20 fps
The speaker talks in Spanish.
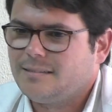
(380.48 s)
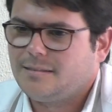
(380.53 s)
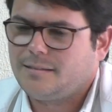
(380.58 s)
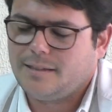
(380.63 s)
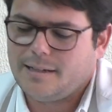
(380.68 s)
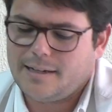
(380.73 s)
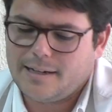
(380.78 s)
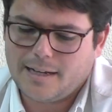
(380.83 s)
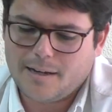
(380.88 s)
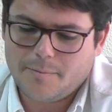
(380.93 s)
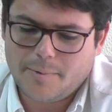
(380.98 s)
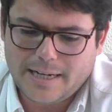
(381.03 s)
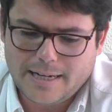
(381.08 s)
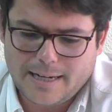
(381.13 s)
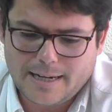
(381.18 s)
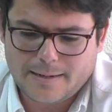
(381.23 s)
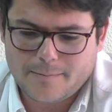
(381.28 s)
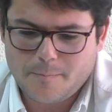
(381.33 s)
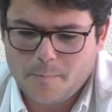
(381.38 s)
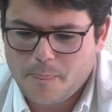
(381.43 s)
tiene que
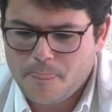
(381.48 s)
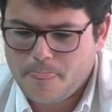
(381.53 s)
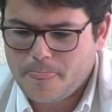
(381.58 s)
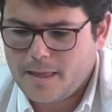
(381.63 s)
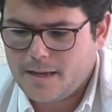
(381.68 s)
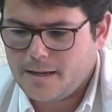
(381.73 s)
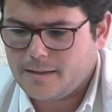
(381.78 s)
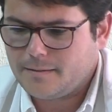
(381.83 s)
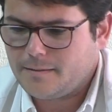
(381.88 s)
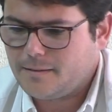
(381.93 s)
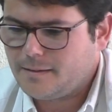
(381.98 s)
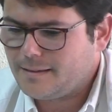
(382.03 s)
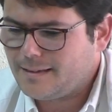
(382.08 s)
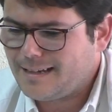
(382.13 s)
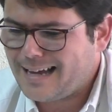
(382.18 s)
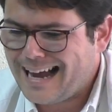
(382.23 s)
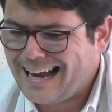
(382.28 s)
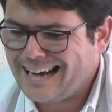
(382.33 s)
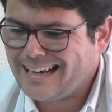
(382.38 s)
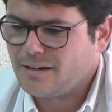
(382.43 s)
mirar
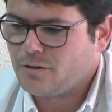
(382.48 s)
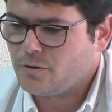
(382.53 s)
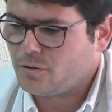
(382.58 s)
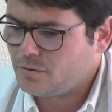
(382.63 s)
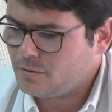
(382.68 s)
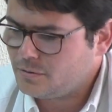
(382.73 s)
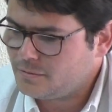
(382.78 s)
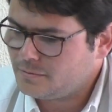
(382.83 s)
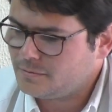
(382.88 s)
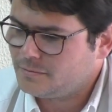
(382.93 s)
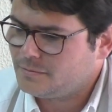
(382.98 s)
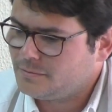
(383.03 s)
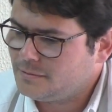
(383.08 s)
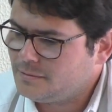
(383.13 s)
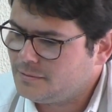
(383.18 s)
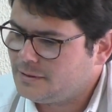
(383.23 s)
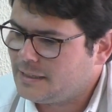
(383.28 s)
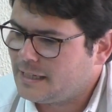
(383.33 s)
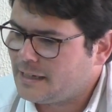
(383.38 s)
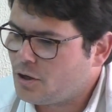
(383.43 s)
algo
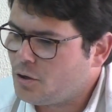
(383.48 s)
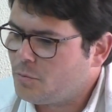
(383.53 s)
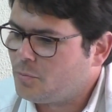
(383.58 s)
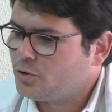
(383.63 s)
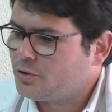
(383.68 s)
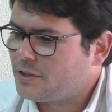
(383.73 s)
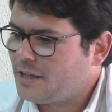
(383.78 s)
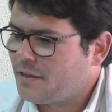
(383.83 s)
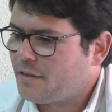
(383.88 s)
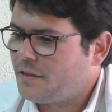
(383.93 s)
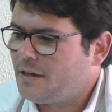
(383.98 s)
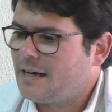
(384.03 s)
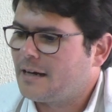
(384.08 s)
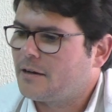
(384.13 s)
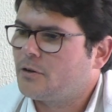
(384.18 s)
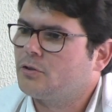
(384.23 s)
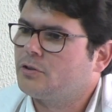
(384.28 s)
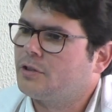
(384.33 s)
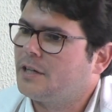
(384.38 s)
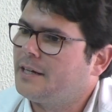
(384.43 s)
de cómo se hacen las
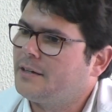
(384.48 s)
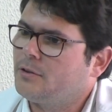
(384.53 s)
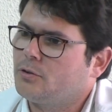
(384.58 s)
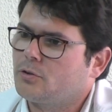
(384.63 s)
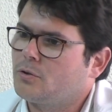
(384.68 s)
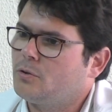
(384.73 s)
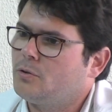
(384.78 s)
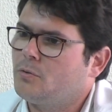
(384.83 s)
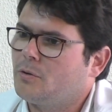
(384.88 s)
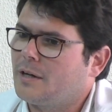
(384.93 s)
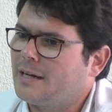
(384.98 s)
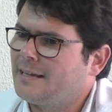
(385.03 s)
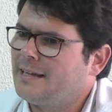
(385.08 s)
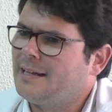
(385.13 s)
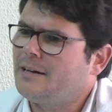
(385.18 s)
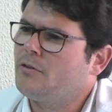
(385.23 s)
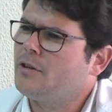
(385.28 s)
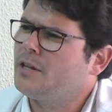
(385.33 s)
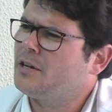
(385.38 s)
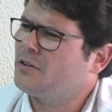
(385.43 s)
cosas en otros lugares.
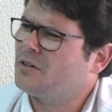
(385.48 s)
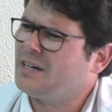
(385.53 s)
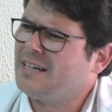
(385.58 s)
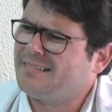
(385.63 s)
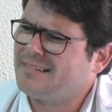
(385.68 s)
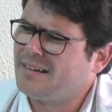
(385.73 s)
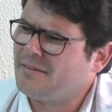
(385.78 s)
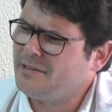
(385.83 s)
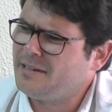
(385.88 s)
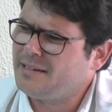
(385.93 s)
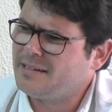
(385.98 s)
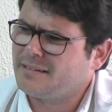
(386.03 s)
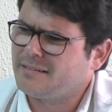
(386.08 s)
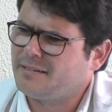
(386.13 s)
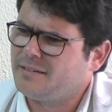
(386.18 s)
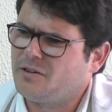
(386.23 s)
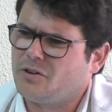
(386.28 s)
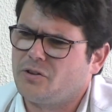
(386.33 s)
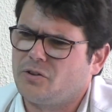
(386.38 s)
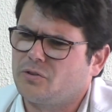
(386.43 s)
Ya no digo en el Sevilla,
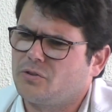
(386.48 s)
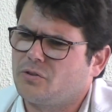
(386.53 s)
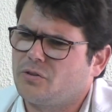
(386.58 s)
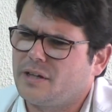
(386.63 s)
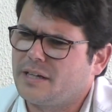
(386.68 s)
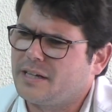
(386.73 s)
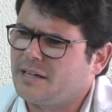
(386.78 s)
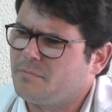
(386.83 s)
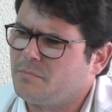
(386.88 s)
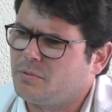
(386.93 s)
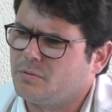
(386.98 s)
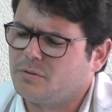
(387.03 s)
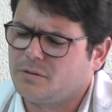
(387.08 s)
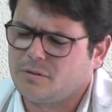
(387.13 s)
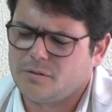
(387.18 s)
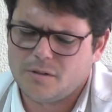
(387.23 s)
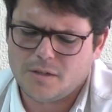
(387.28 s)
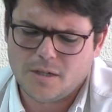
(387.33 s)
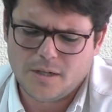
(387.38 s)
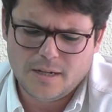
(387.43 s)
sino en otros equipos.
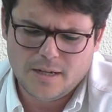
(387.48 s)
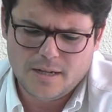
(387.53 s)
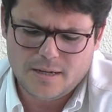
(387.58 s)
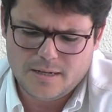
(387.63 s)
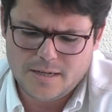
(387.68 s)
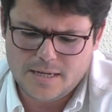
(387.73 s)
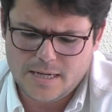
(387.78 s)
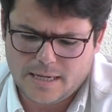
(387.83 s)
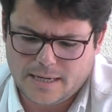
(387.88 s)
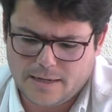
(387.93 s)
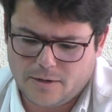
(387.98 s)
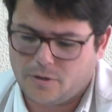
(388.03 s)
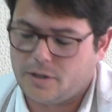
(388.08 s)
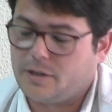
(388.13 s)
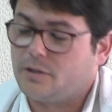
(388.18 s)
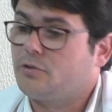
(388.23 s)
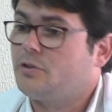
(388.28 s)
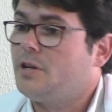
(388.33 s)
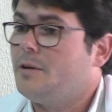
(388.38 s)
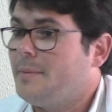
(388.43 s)
Y creo
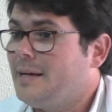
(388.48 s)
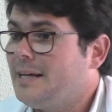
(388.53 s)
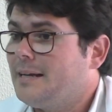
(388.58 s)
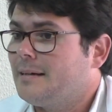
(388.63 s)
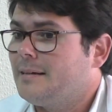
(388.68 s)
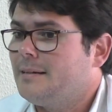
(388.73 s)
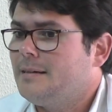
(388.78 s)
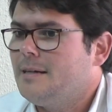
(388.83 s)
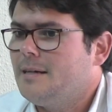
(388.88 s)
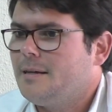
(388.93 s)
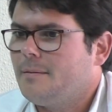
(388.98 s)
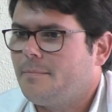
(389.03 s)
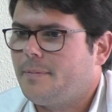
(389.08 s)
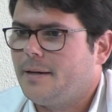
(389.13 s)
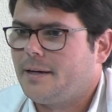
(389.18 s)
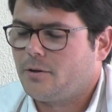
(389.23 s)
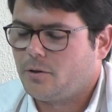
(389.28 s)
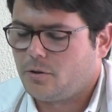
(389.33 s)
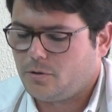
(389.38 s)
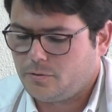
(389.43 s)
que no se mira.
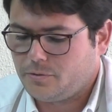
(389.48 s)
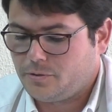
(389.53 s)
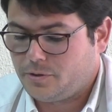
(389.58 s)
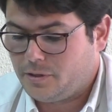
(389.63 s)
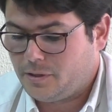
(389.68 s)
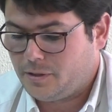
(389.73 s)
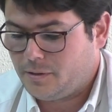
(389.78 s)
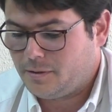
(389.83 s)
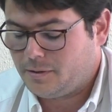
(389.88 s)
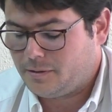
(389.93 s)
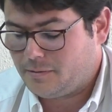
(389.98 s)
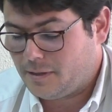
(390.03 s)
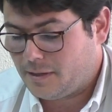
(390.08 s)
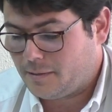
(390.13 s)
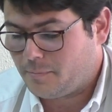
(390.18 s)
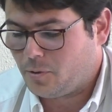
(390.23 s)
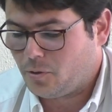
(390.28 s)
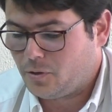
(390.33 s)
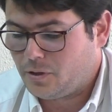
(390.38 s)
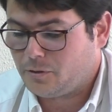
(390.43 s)
Pero si te
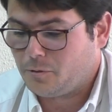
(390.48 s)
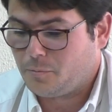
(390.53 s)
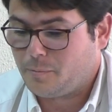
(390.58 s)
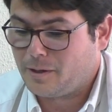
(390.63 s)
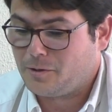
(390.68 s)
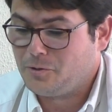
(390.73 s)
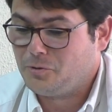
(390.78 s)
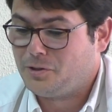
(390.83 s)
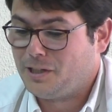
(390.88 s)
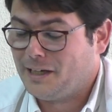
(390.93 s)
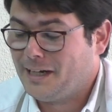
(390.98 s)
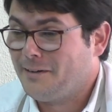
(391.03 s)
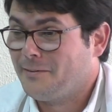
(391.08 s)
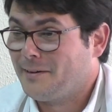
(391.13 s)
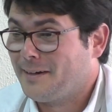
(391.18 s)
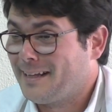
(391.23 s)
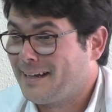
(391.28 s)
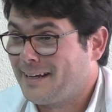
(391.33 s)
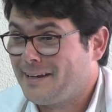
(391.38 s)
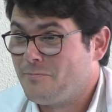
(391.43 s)
respondo a tu pregunta, la
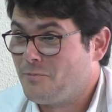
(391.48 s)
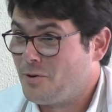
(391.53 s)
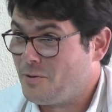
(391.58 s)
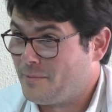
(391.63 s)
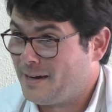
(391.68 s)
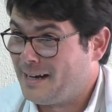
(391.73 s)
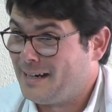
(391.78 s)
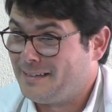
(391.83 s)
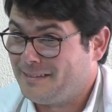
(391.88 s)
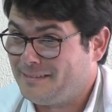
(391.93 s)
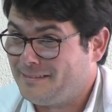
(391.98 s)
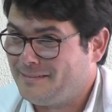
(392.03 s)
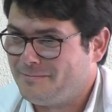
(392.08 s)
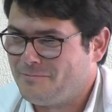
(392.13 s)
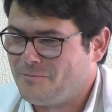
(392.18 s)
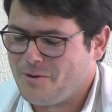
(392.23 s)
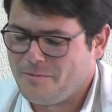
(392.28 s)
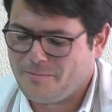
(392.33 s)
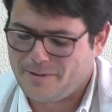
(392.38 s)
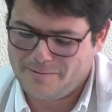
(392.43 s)
verdad es que muy mal,
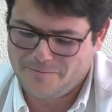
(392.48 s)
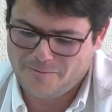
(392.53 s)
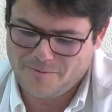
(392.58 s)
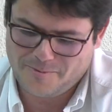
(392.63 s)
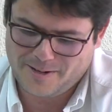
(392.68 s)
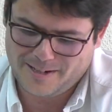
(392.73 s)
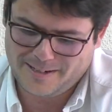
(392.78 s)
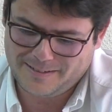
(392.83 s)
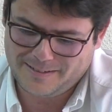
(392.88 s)
muy mal, muy mal.